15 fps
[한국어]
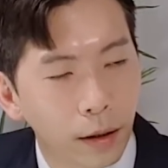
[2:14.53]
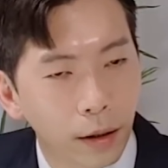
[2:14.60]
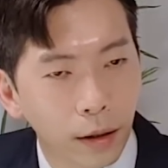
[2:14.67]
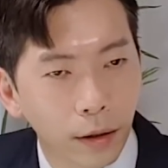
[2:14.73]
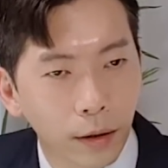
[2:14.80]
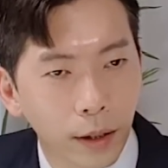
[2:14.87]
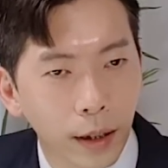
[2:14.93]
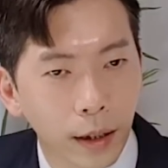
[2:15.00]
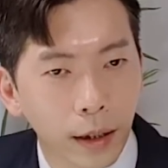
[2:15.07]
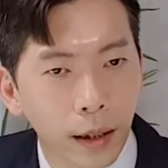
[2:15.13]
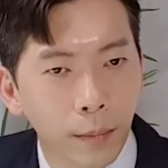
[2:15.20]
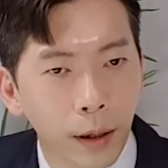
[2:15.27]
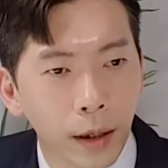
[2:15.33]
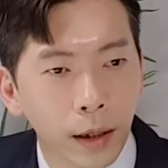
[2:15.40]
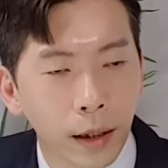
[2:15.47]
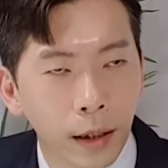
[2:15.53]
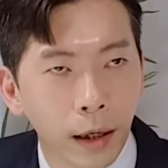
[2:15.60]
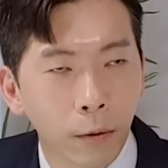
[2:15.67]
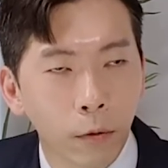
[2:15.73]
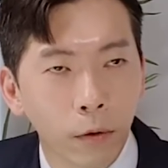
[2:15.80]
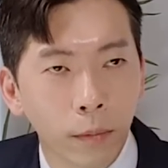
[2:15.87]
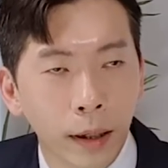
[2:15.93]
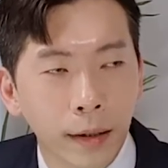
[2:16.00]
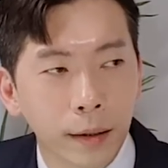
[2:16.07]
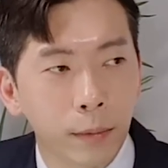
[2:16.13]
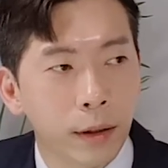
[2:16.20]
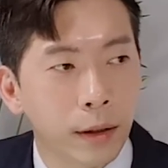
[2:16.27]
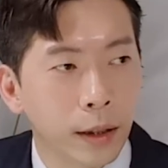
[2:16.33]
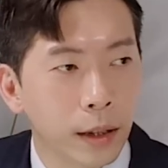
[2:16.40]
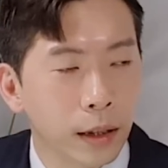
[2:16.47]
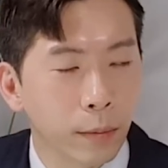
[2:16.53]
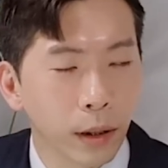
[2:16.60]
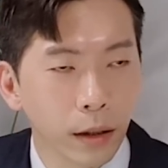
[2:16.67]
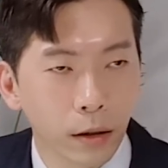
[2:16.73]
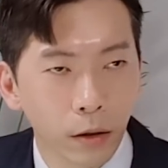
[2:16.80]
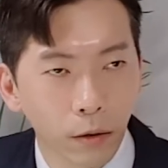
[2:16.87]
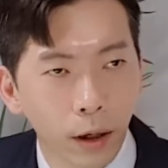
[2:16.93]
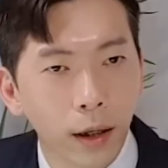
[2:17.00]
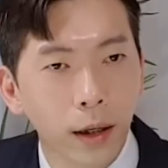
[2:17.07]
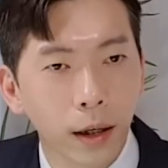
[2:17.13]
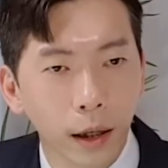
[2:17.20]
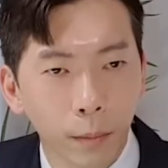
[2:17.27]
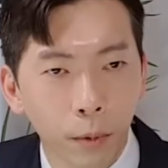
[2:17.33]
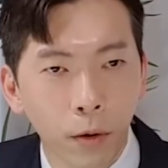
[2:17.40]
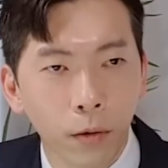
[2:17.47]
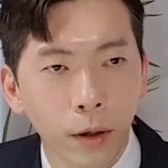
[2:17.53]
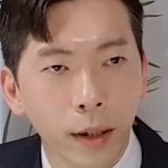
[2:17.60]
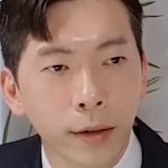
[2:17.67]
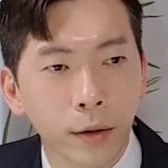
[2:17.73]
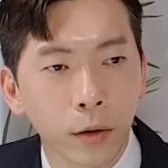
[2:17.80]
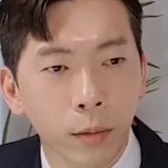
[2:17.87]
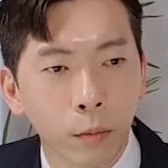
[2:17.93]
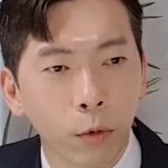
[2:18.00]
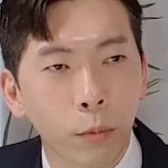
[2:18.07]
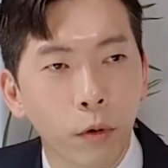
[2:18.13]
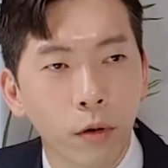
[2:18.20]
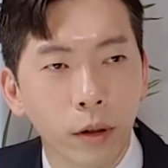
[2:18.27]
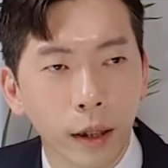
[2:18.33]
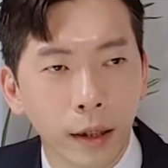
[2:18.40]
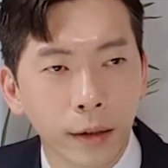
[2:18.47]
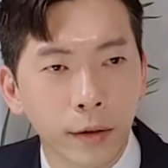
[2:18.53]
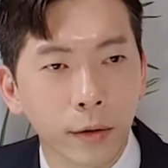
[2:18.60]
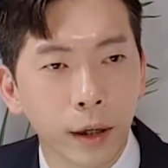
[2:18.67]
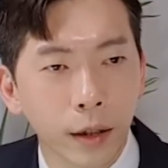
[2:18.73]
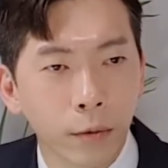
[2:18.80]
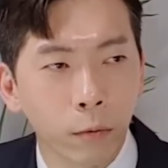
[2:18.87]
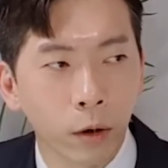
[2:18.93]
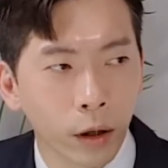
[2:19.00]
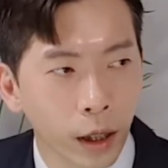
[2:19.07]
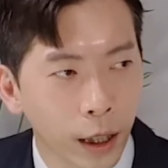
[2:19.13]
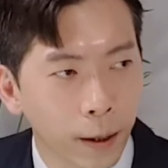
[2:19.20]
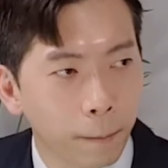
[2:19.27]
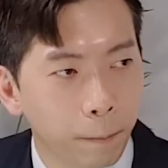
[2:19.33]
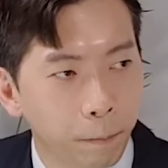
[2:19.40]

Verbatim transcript: 그래서 자기개발이라고 말씀을 드리지만 정확하게 표현해서는 목표를 달성하는 원리,